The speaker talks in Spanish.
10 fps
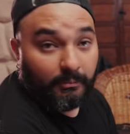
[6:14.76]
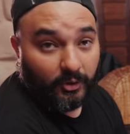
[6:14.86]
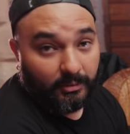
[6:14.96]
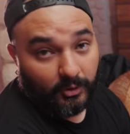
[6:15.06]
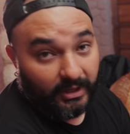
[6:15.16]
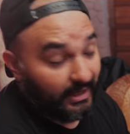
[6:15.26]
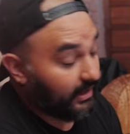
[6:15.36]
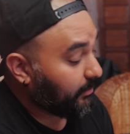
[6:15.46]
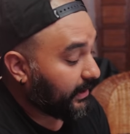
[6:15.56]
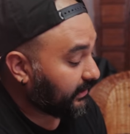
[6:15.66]
ponemos en la
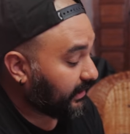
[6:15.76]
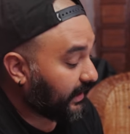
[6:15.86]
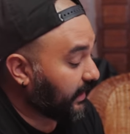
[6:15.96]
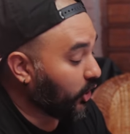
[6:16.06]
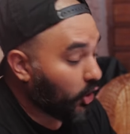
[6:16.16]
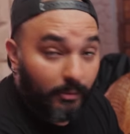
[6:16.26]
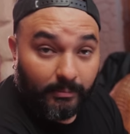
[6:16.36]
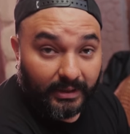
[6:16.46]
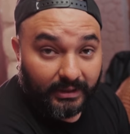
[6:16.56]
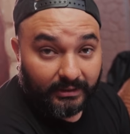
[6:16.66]
carpeta el
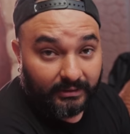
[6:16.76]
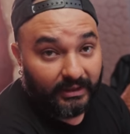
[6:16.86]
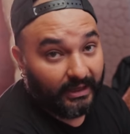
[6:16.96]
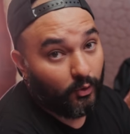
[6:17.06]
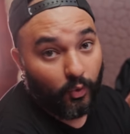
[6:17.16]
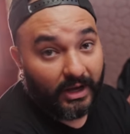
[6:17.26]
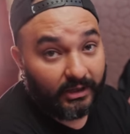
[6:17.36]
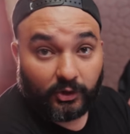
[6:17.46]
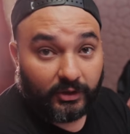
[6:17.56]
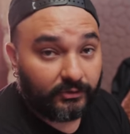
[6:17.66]
nombre del
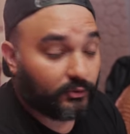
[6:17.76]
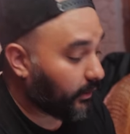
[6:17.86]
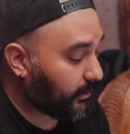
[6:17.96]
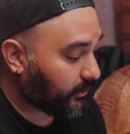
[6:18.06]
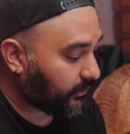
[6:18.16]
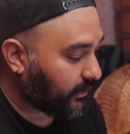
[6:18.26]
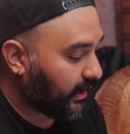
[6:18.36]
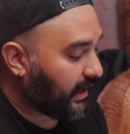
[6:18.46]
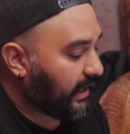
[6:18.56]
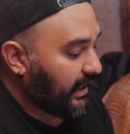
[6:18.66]
lugar en donde estuvimos
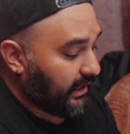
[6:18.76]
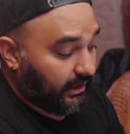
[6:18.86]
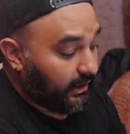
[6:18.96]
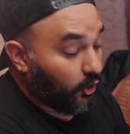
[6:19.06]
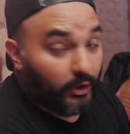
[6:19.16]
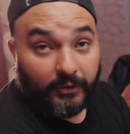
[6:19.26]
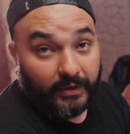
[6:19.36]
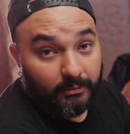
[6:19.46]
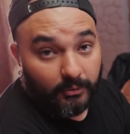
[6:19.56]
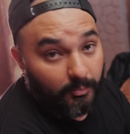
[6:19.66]
y lo
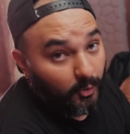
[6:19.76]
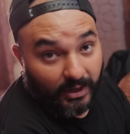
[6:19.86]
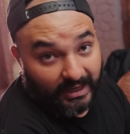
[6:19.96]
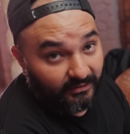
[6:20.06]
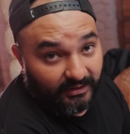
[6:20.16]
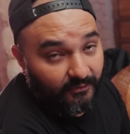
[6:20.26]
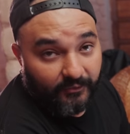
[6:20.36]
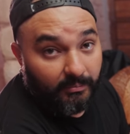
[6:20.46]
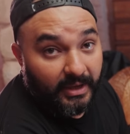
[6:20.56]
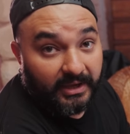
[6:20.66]
dividimos por la cantidad de
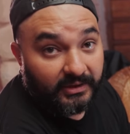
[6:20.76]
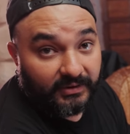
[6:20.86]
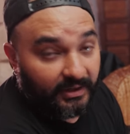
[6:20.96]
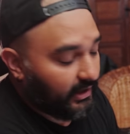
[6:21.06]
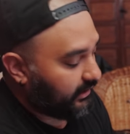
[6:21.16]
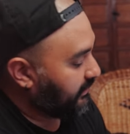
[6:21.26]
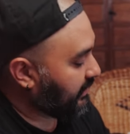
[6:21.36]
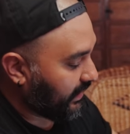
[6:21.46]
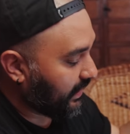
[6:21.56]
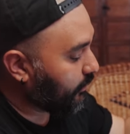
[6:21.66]
filmmakers que hay.
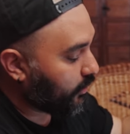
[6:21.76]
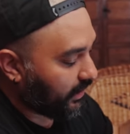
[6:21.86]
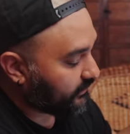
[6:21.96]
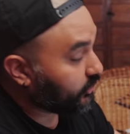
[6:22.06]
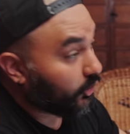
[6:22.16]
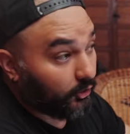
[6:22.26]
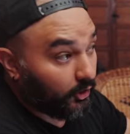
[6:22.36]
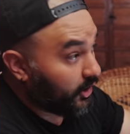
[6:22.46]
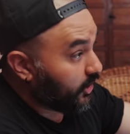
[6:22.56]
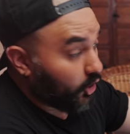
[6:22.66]
Gabo,
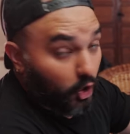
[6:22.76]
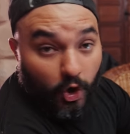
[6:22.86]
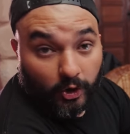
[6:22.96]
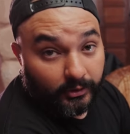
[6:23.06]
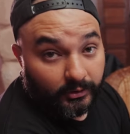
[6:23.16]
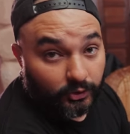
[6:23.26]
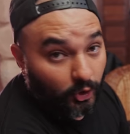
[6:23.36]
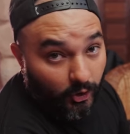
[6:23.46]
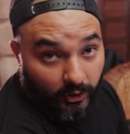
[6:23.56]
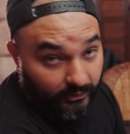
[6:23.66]
Gastón, Gon,
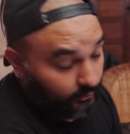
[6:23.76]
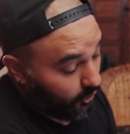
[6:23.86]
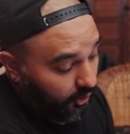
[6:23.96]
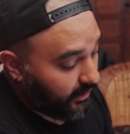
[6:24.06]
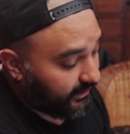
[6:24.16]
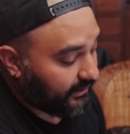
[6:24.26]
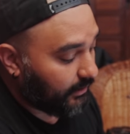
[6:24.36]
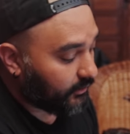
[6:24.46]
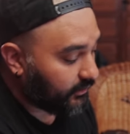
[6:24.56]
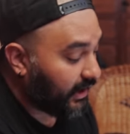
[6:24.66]
todos, todos los que
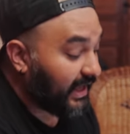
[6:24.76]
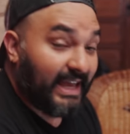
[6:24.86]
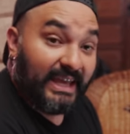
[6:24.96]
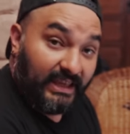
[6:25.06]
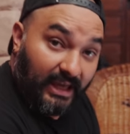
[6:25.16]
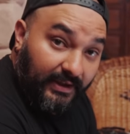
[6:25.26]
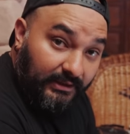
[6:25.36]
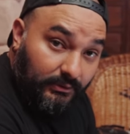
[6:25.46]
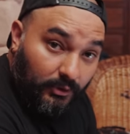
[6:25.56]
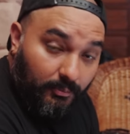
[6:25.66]
estamos. Y
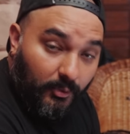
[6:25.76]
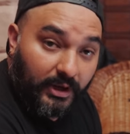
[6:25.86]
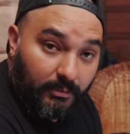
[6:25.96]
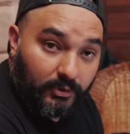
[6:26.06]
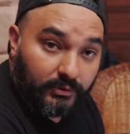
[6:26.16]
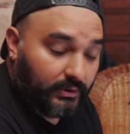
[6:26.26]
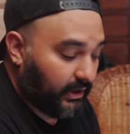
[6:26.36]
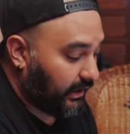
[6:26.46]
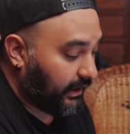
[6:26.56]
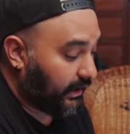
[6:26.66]
adentro ponemos
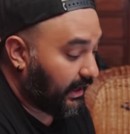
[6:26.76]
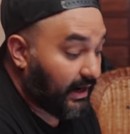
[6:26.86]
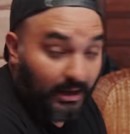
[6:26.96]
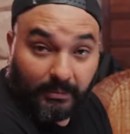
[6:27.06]
eh, las